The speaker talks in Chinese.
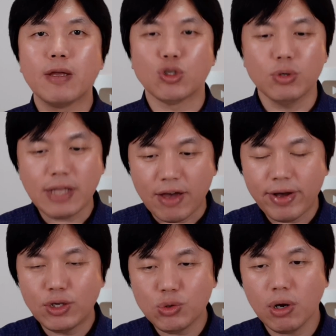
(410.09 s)
除了台
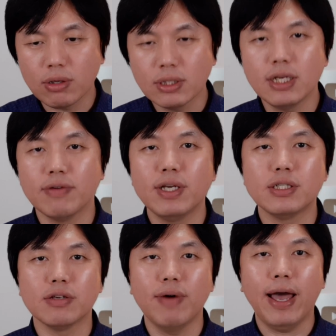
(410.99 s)
湾重要的地理位
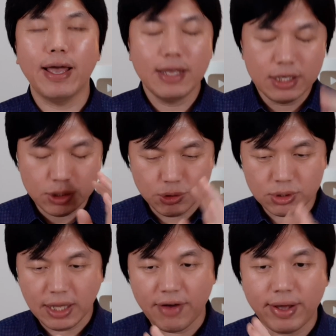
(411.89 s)
置以外，就
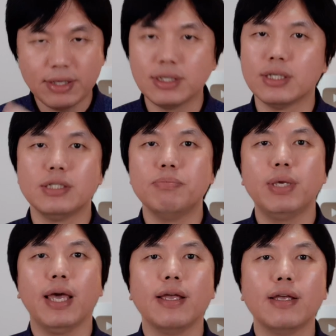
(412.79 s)
是台湾的这个芯
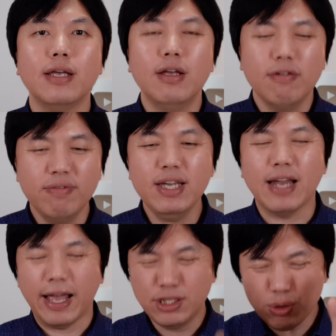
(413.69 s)
片，未
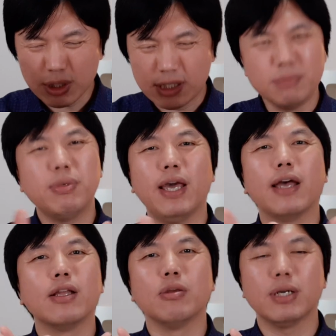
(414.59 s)
来就是芯片，
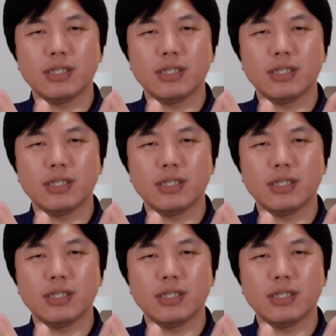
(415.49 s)
对吧？